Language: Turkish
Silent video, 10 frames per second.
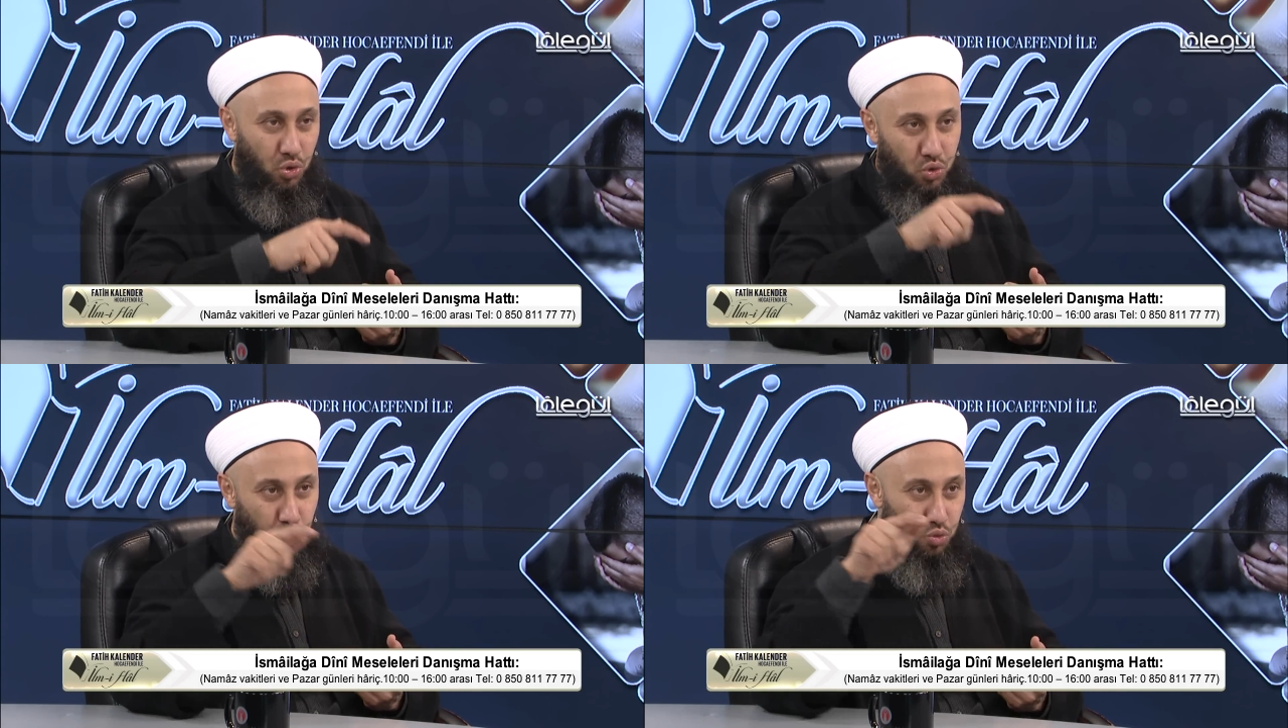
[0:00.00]

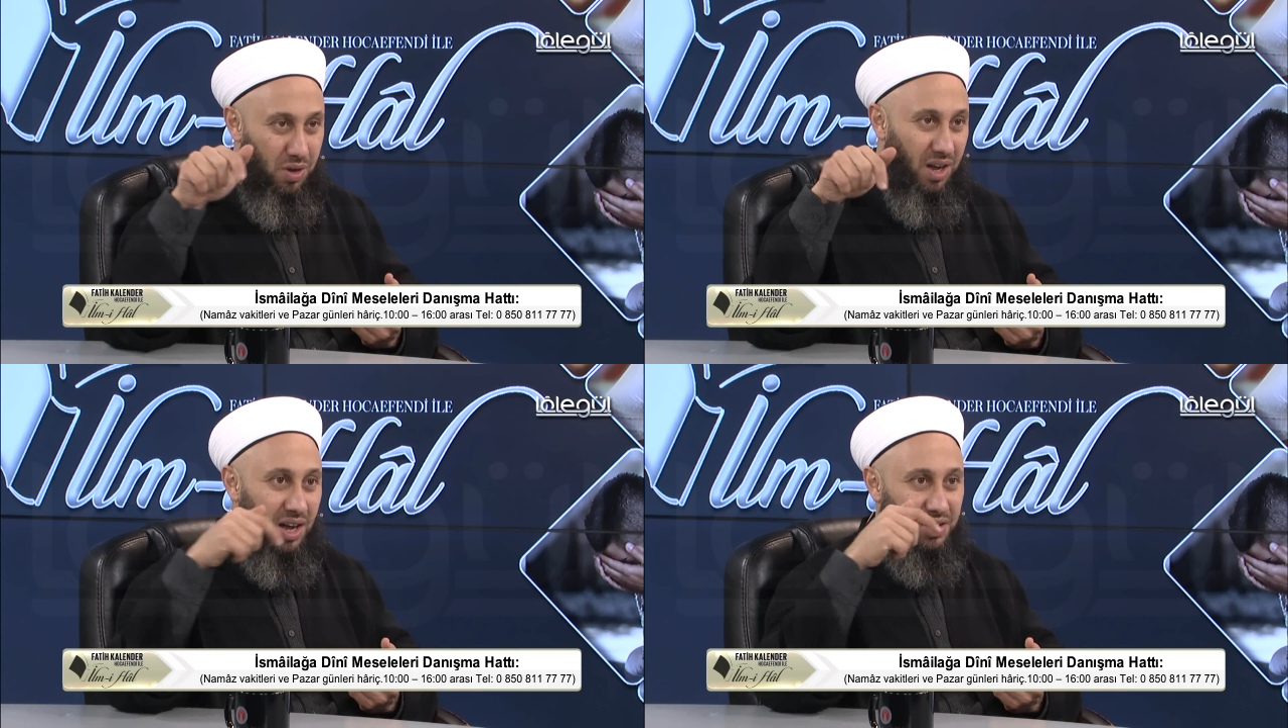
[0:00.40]
o
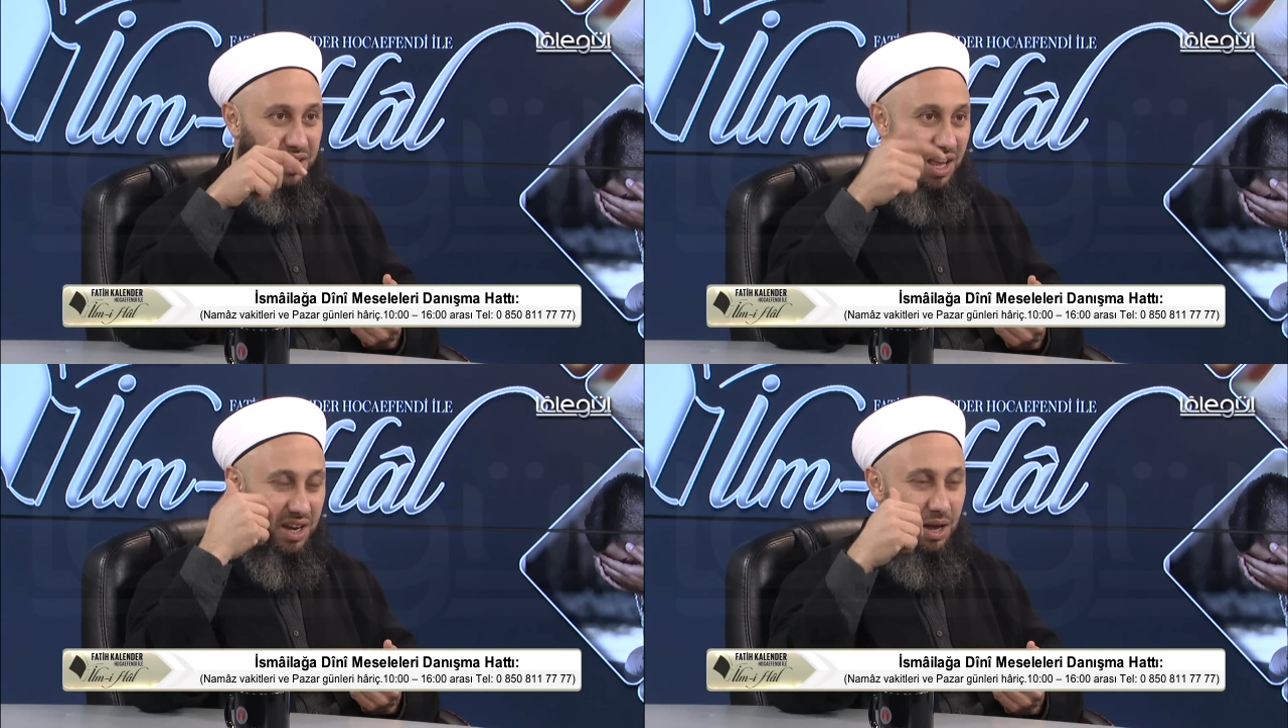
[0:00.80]
yürüme
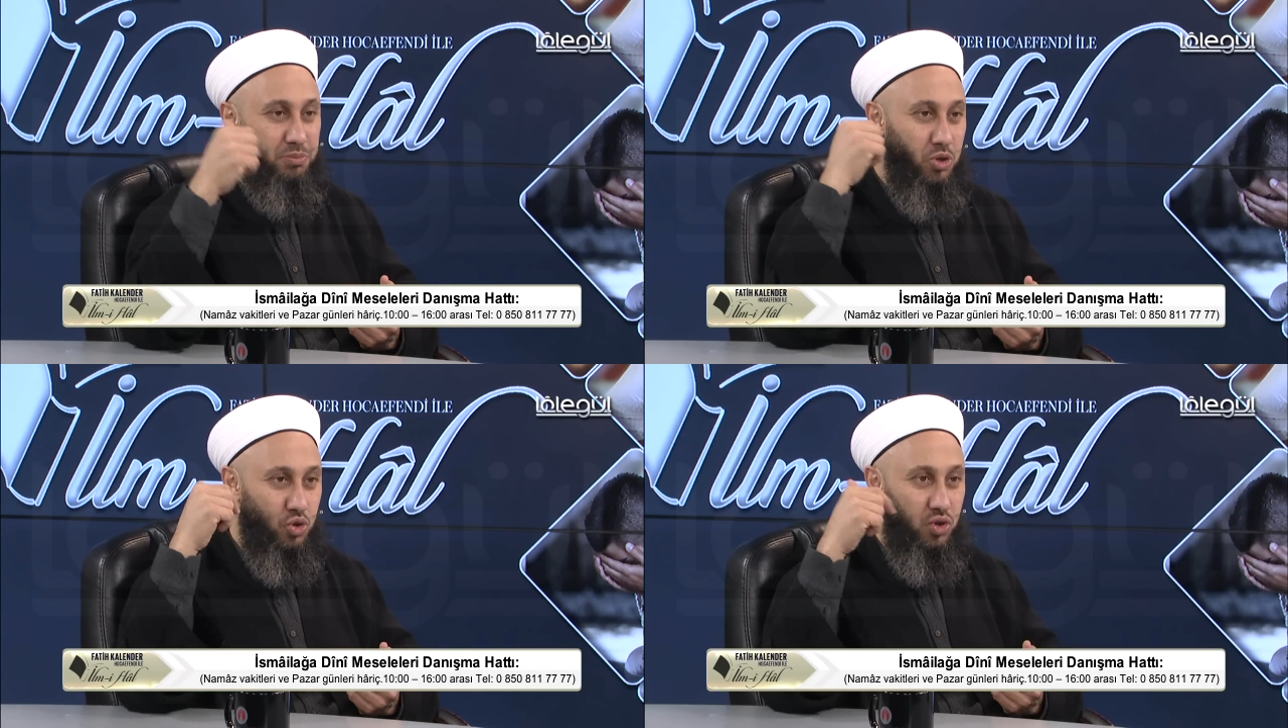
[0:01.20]
anında yani
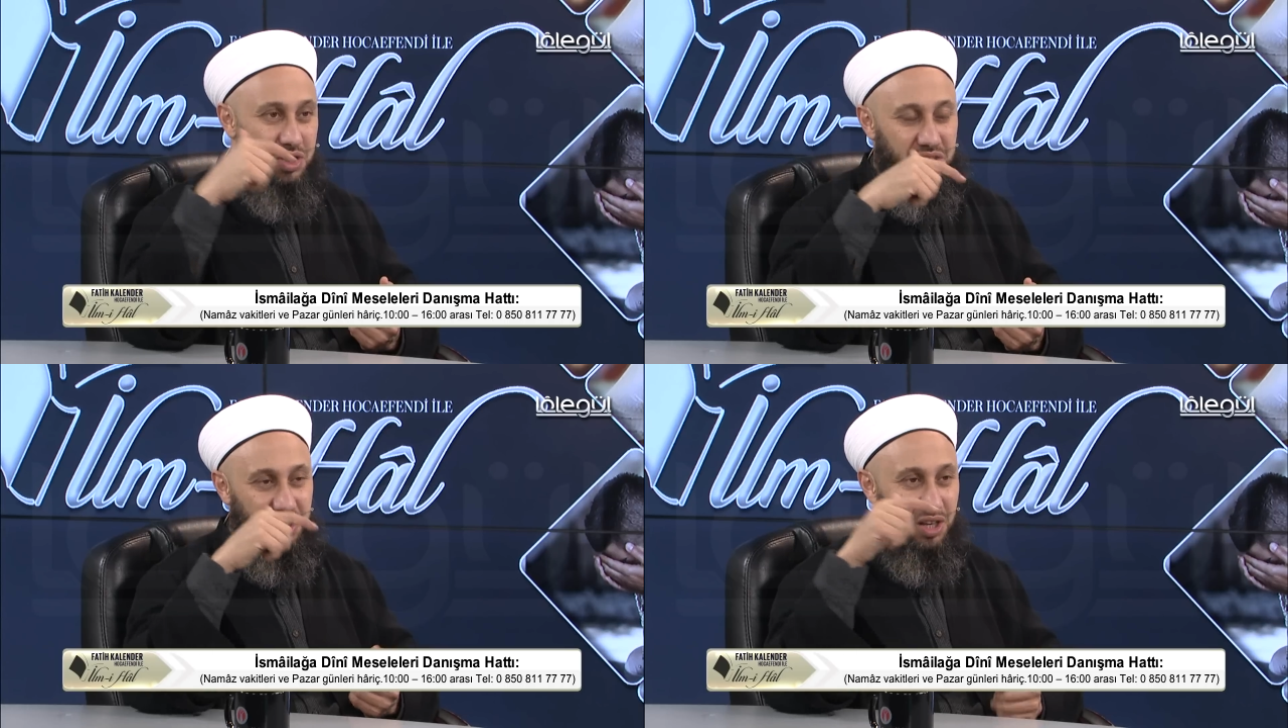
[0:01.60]
abdest
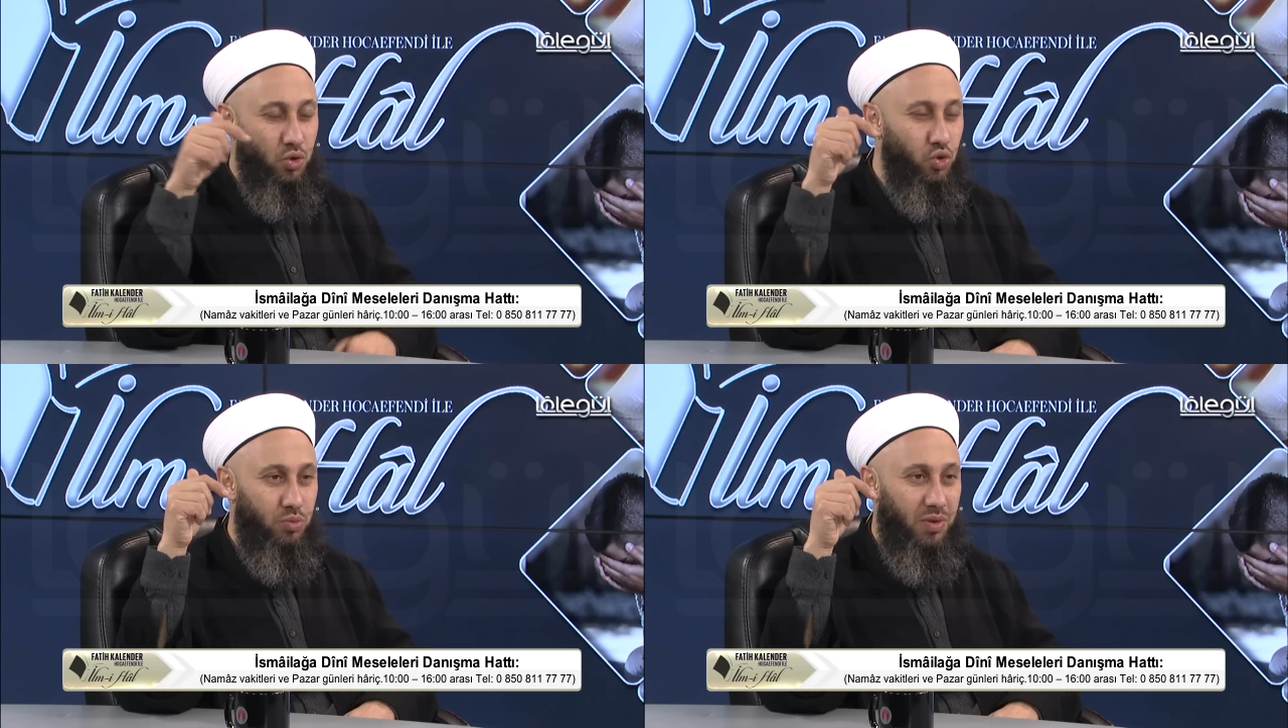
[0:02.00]
öncesindeki
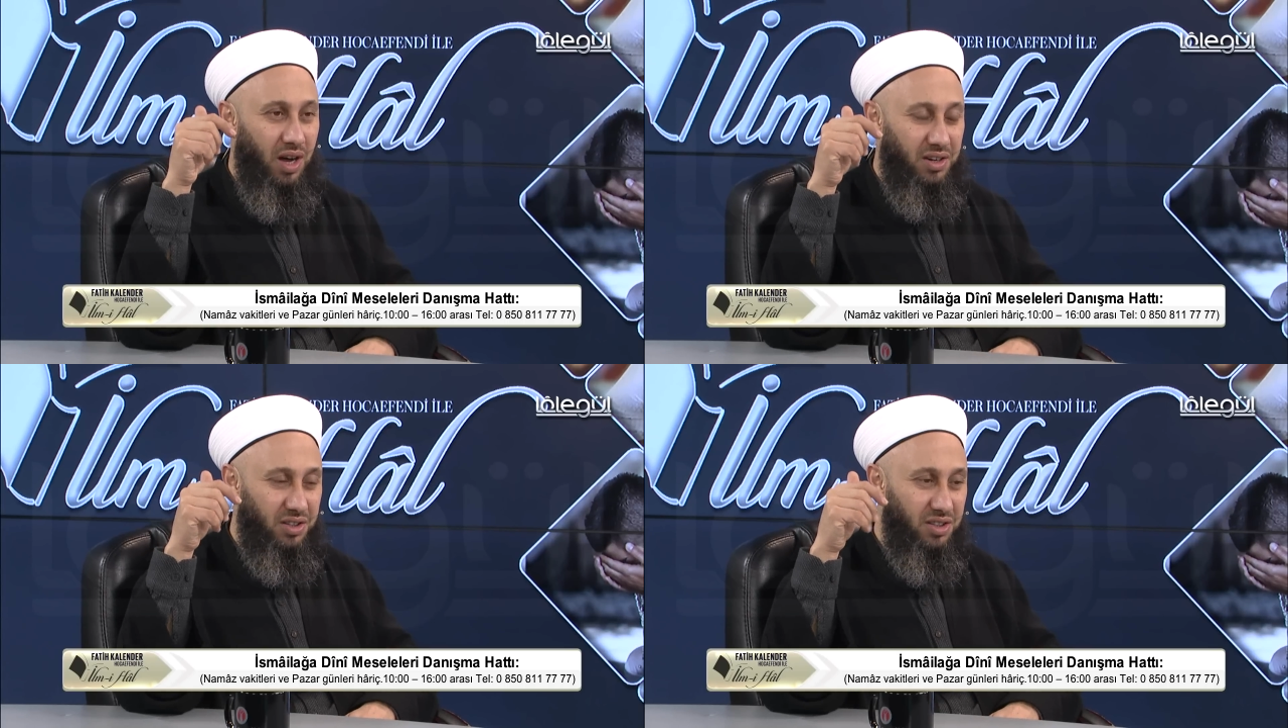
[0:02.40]
yürüme
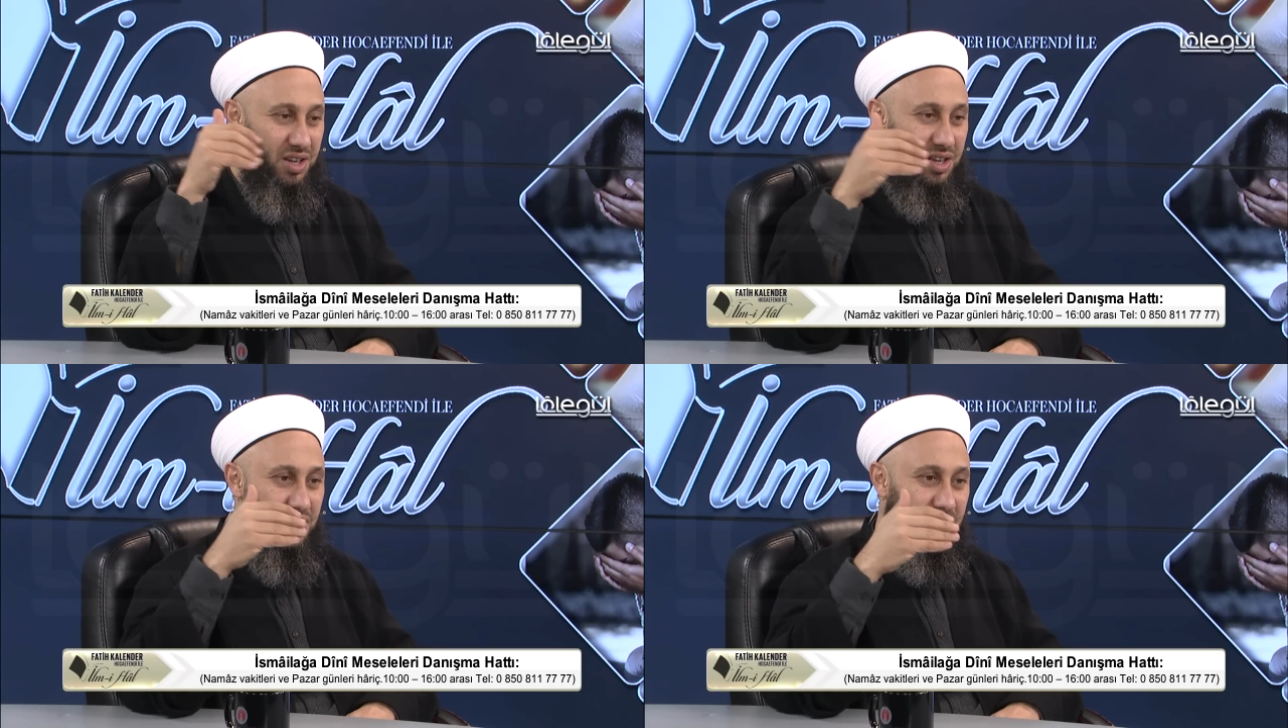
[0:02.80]
anında